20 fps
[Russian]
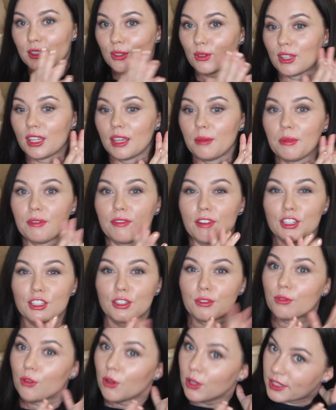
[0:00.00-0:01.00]
сухими,
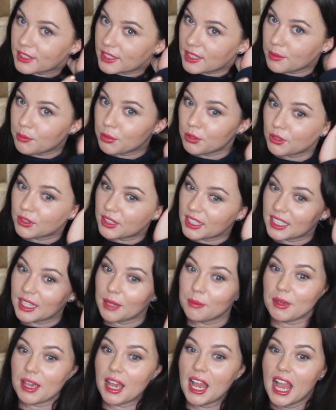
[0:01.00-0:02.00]
ваши волосы не будут
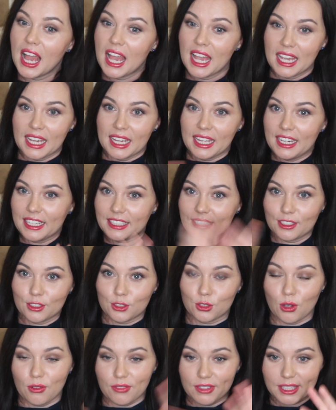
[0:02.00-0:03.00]
такими
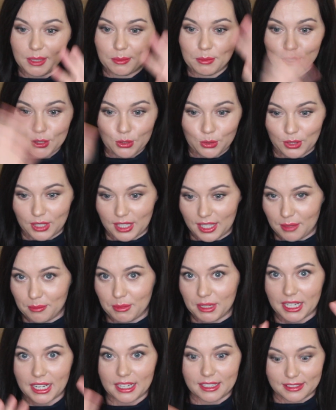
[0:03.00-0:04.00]
электризованными,
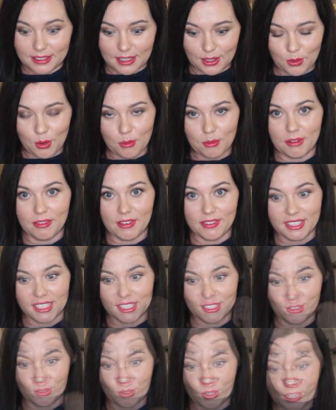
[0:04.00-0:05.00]
сухими, как солома во
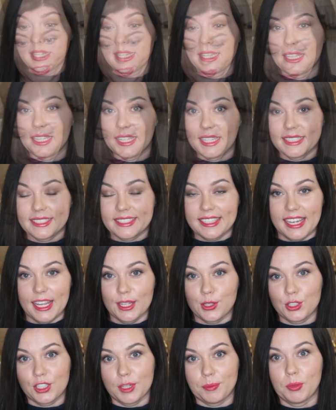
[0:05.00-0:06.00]
все стороны. И
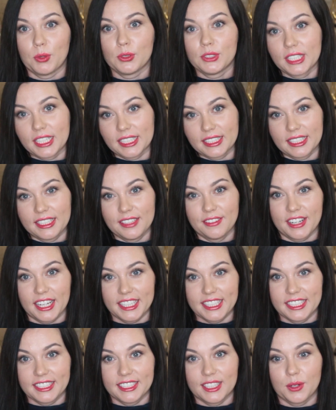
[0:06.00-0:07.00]
следующий пунктик — это не
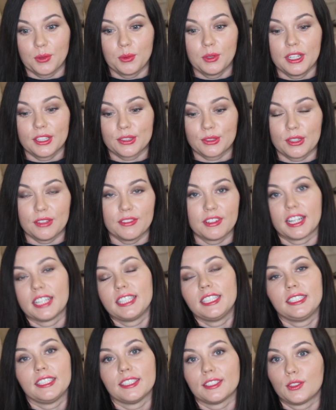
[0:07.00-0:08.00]
выходить на улицу, не
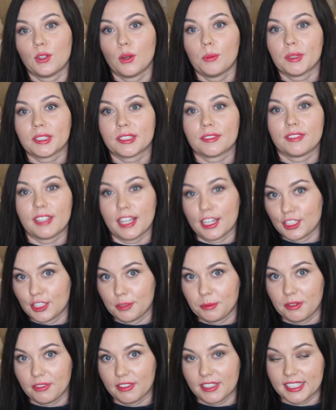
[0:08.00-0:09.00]
выходить из дома с
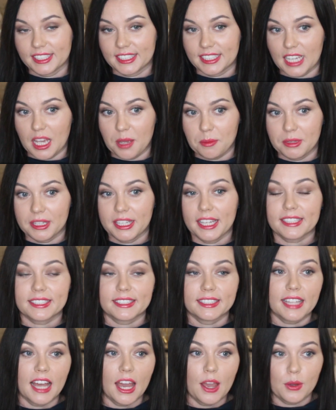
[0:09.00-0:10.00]
влажными волосами. Я
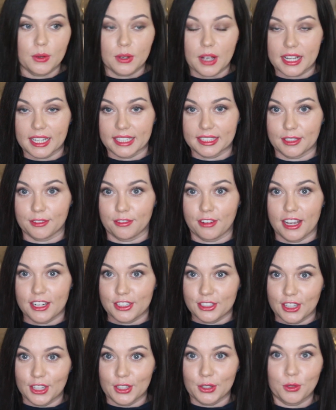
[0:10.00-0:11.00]
знаю, как это
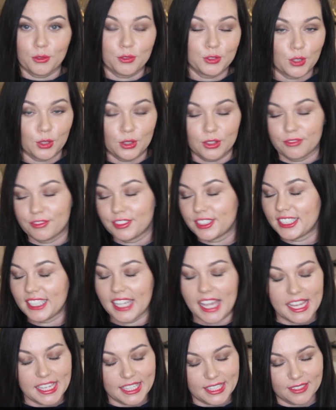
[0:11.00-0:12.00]
важно, но все,
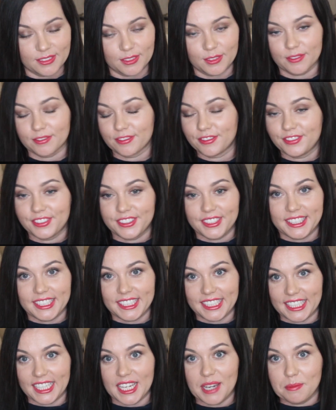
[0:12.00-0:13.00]
все,
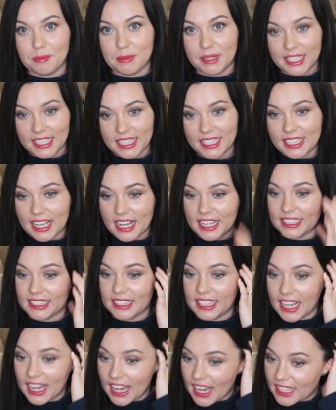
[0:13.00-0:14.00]
все мы
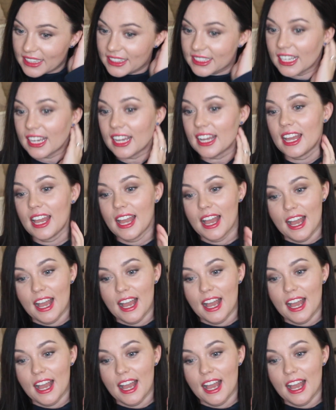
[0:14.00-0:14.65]
когда-то